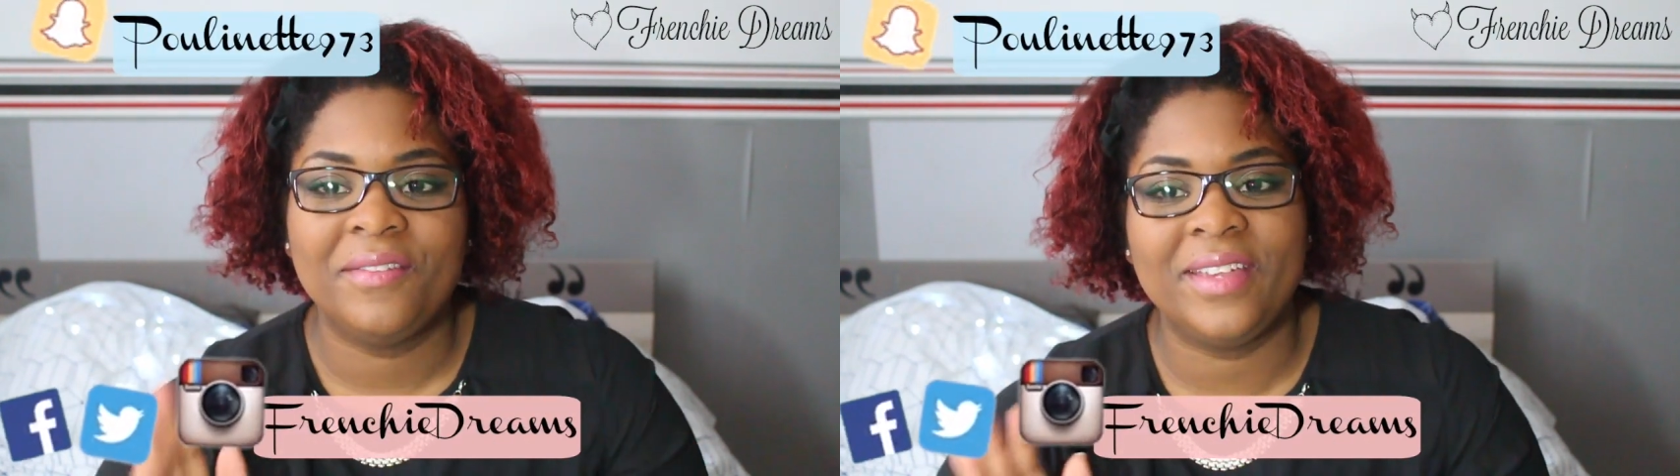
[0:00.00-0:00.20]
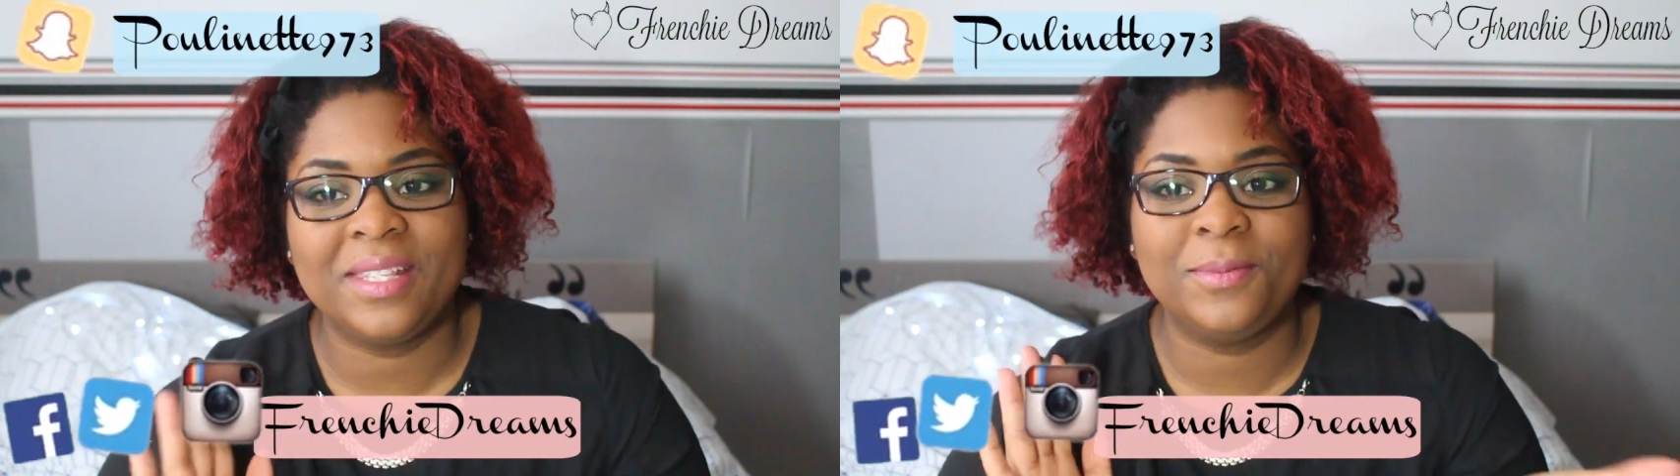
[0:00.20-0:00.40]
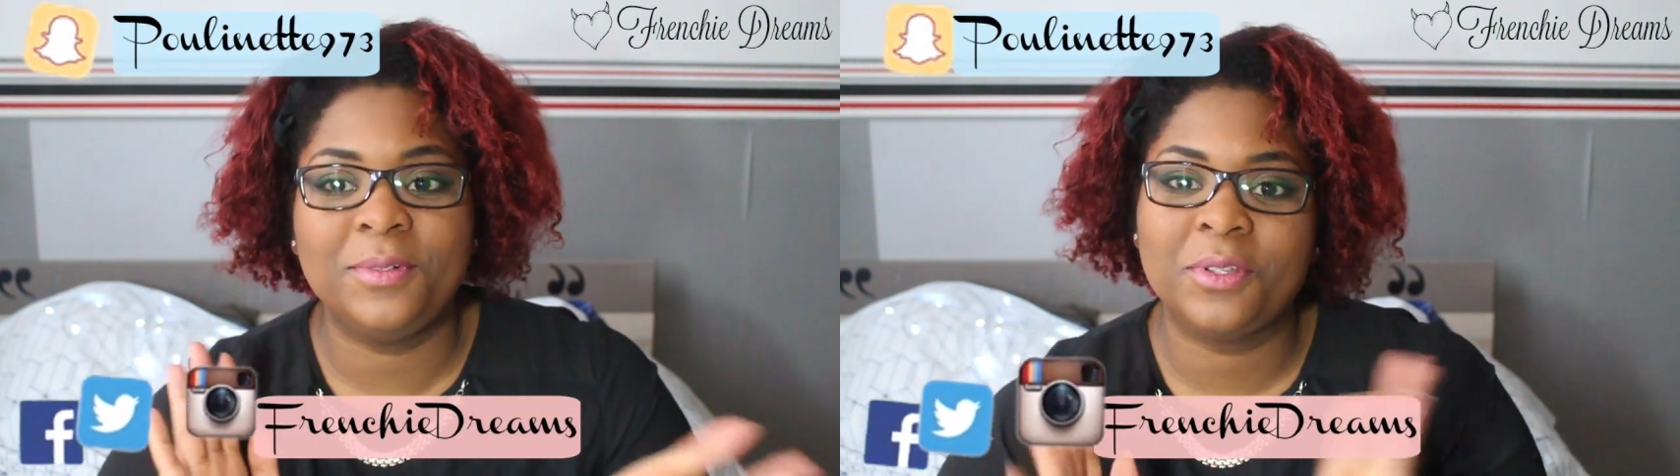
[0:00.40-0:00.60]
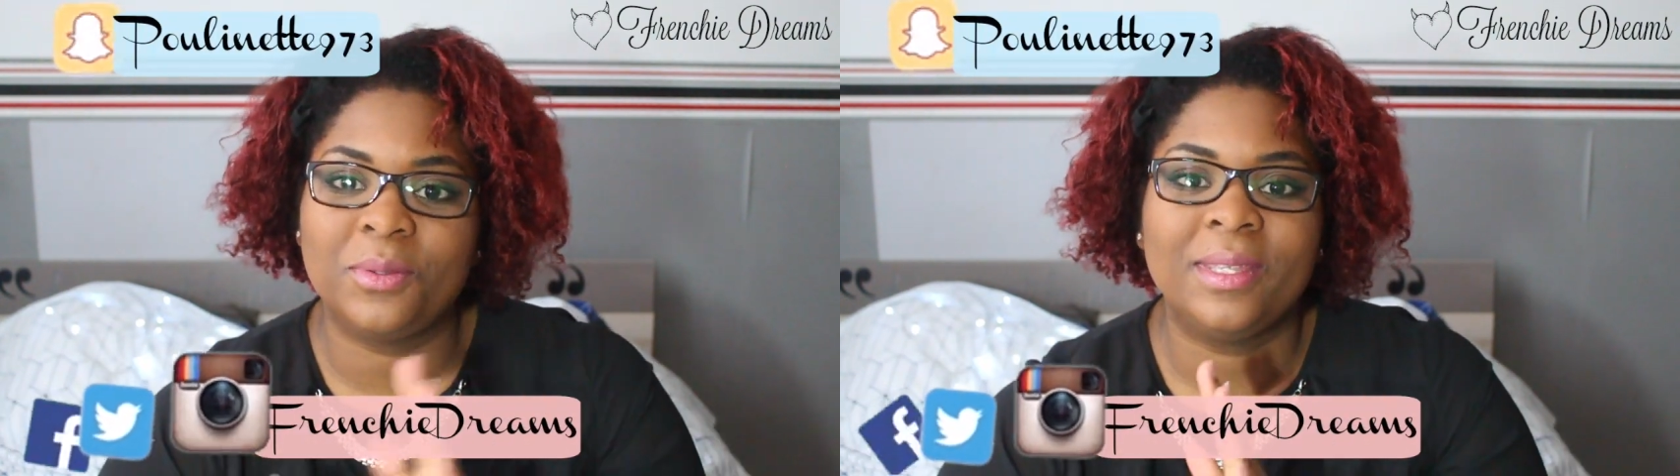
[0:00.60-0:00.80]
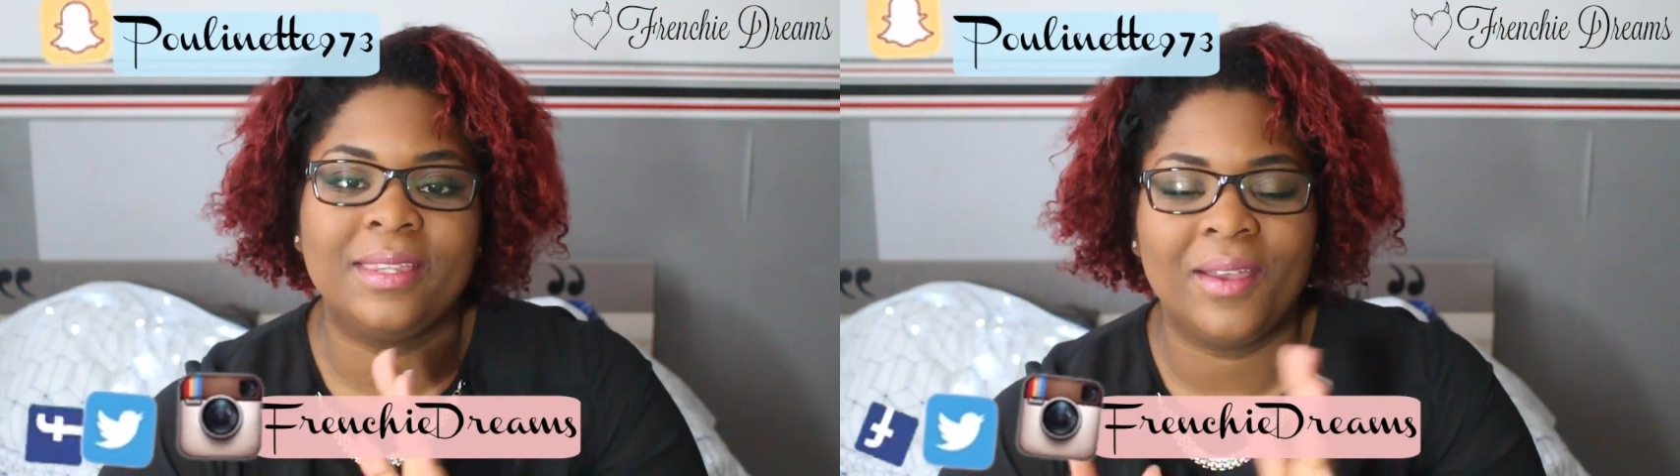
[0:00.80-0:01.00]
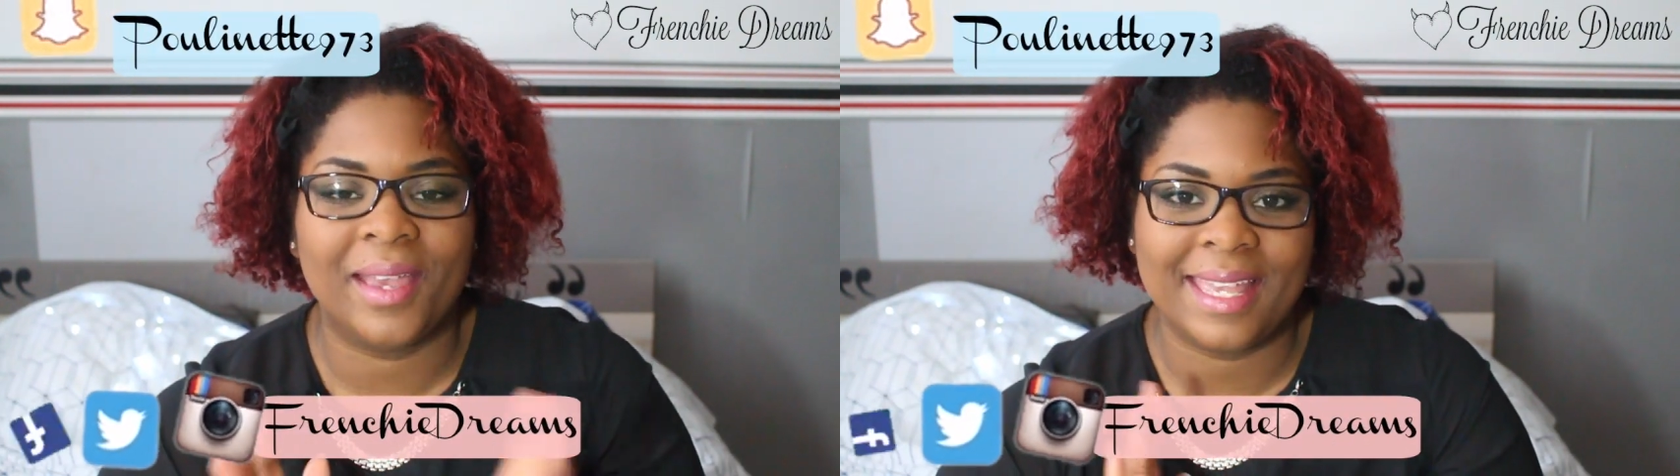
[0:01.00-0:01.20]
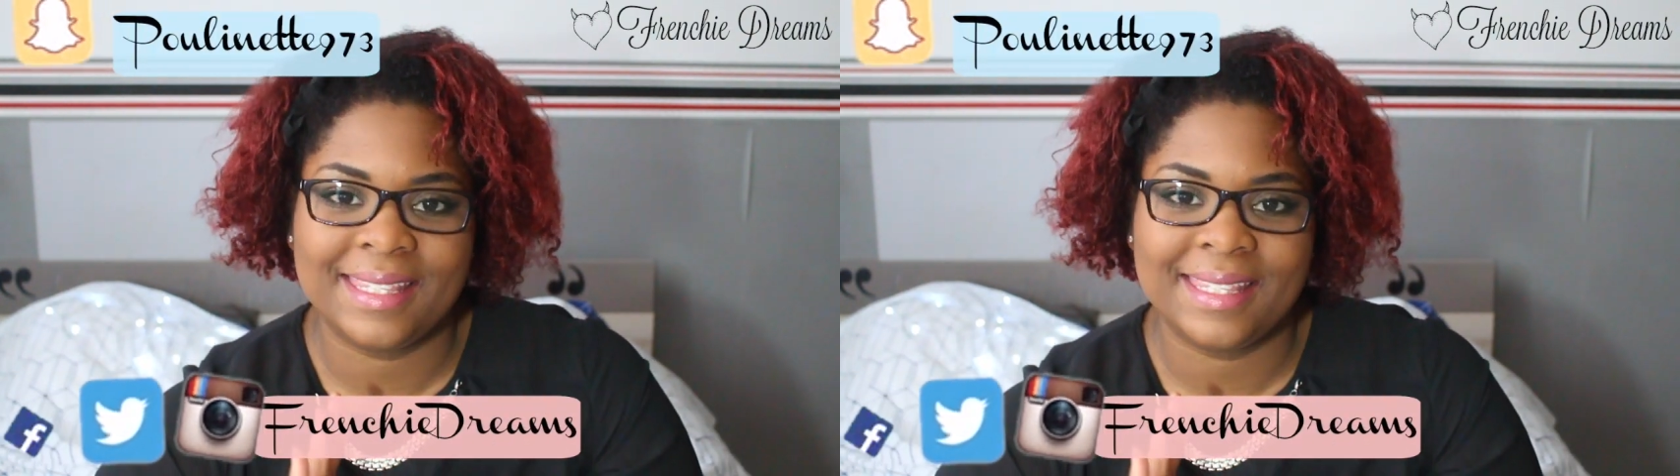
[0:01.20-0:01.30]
Facebook, Twitter,